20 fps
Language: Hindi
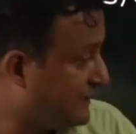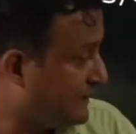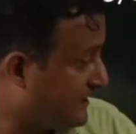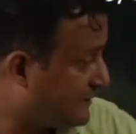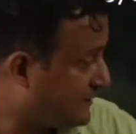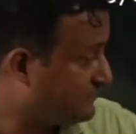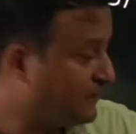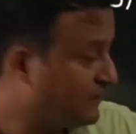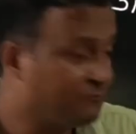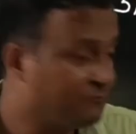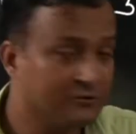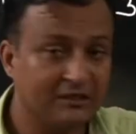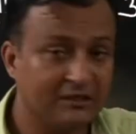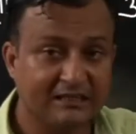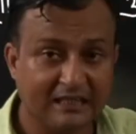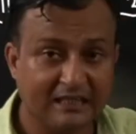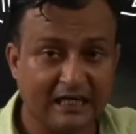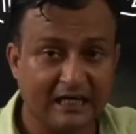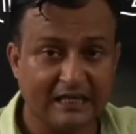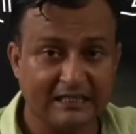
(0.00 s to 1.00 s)
इसमें मुझे
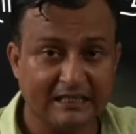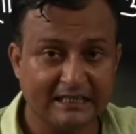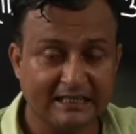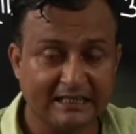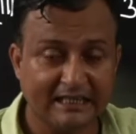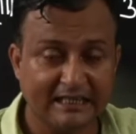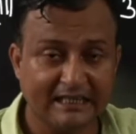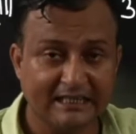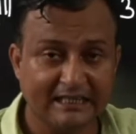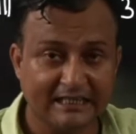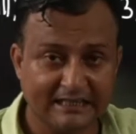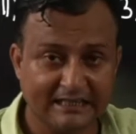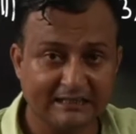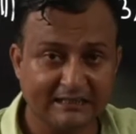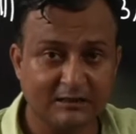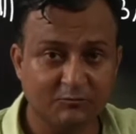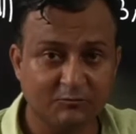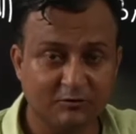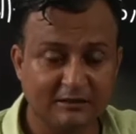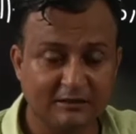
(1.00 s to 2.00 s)
क्या लेना है इस
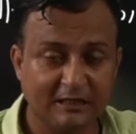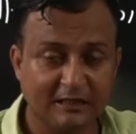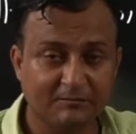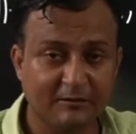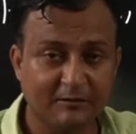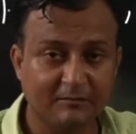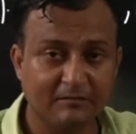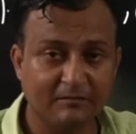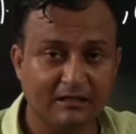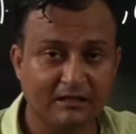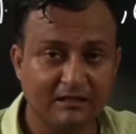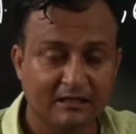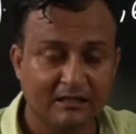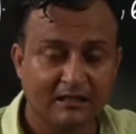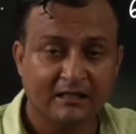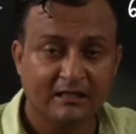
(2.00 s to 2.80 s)
समुच्चय बी में